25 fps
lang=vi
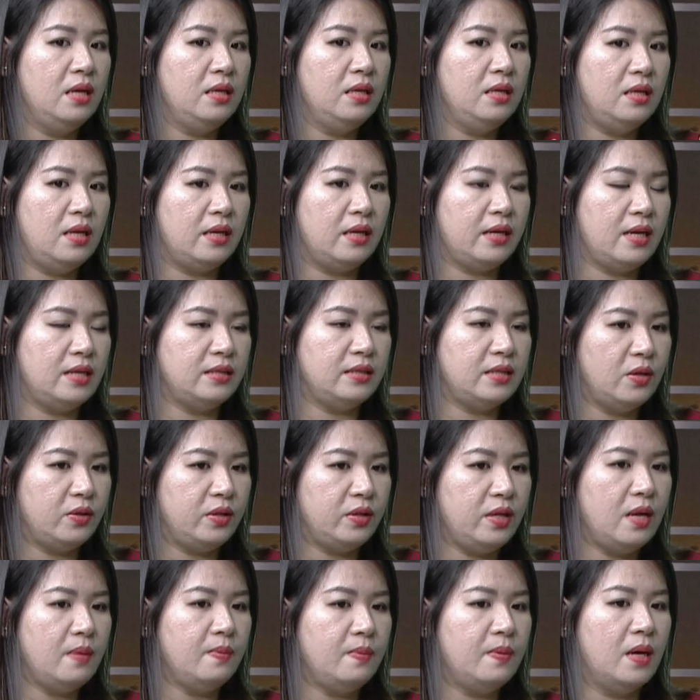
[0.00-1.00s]
như là kỹ năng giao
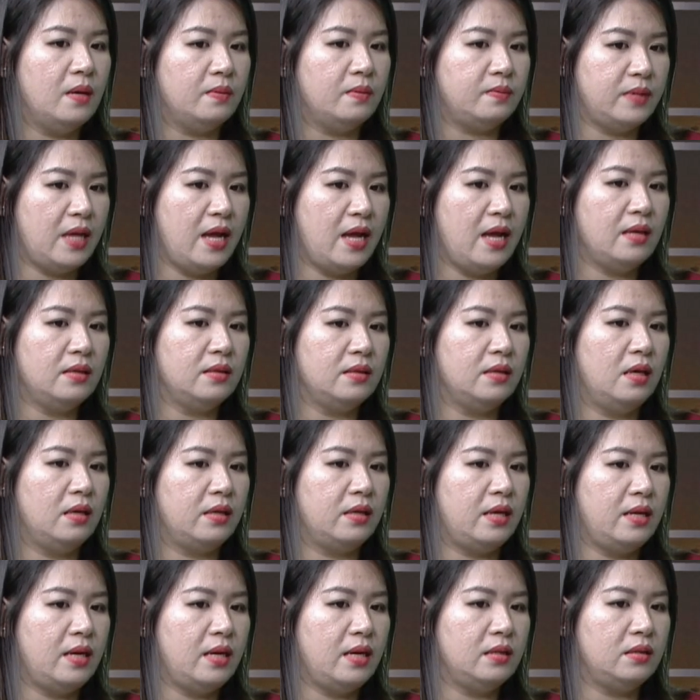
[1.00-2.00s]
tiếp hợp tác ờ,
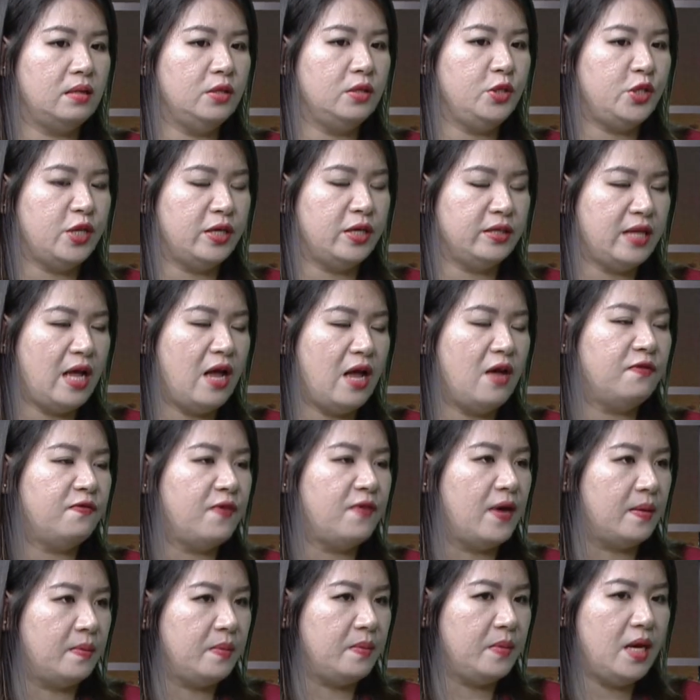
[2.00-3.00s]
kỹ năng tư duy sáng tạo
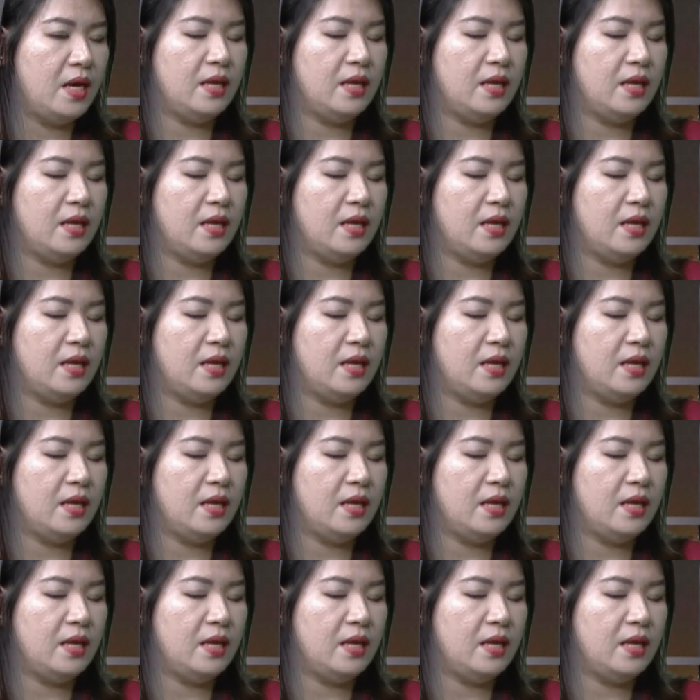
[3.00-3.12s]
phản biện